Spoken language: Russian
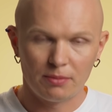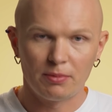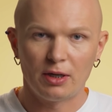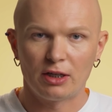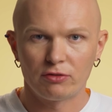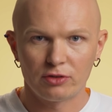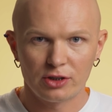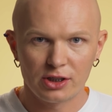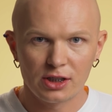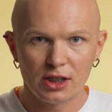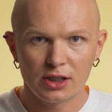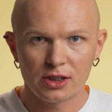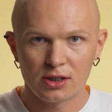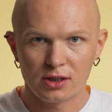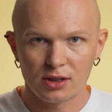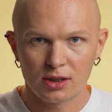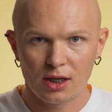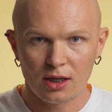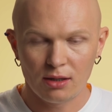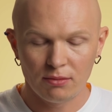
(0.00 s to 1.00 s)
Ребят, вот здесь
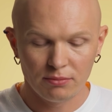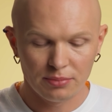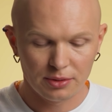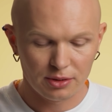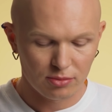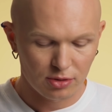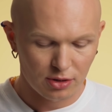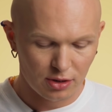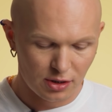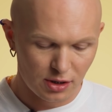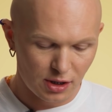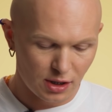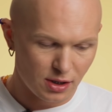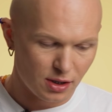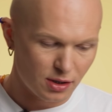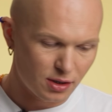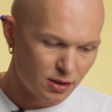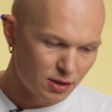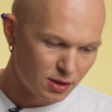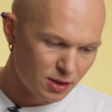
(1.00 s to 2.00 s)
цена, потому что сейчас
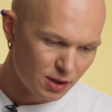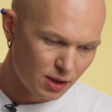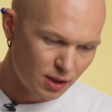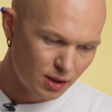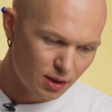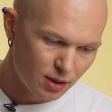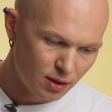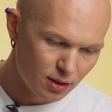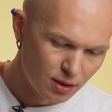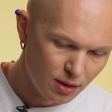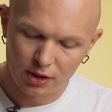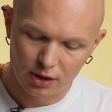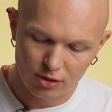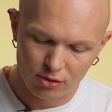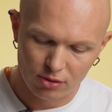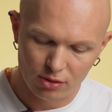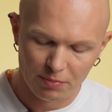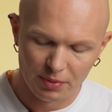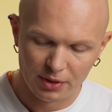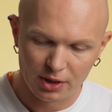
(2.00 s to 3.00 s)
они на сейле.
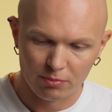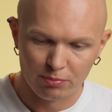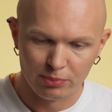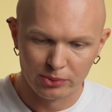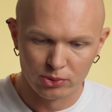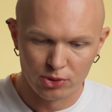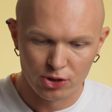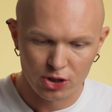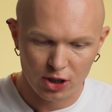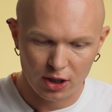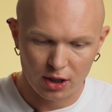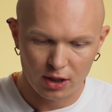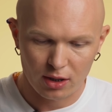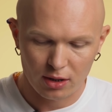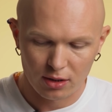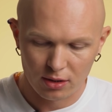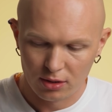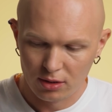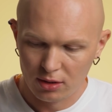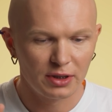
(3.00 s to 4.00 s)
Коробка,
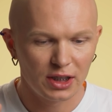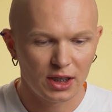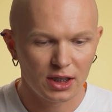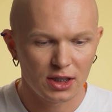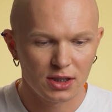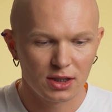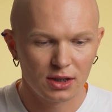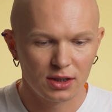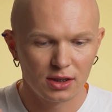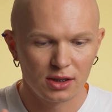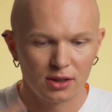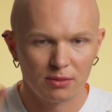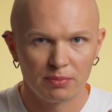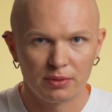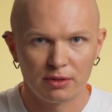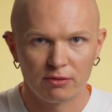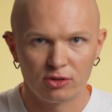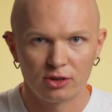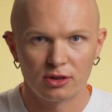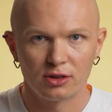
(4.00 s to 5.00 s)
пушка. Мне кажется, это
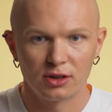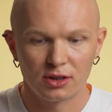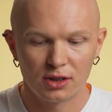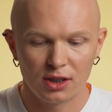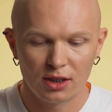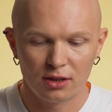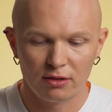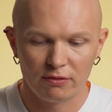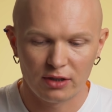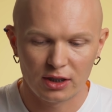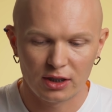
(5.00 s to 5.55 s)
типа вот дизайн